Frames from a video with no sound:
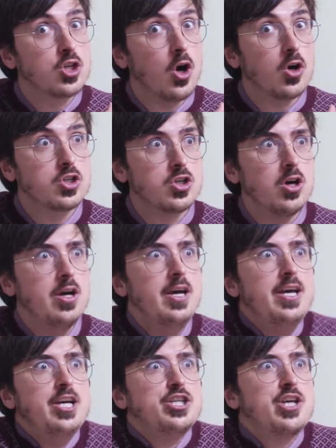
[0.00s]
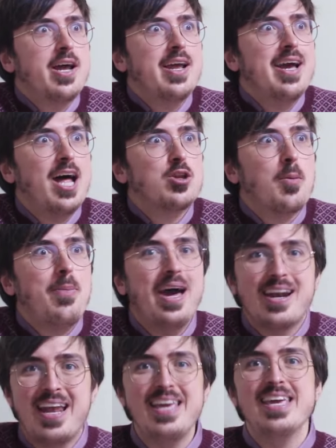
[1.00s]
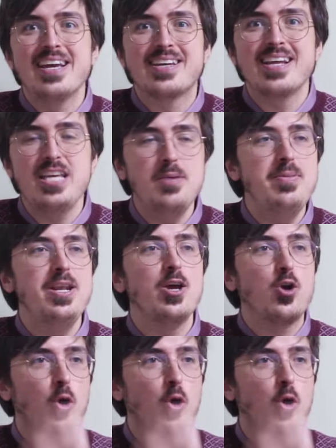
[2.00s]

scorso ci ha regalato perle incredibili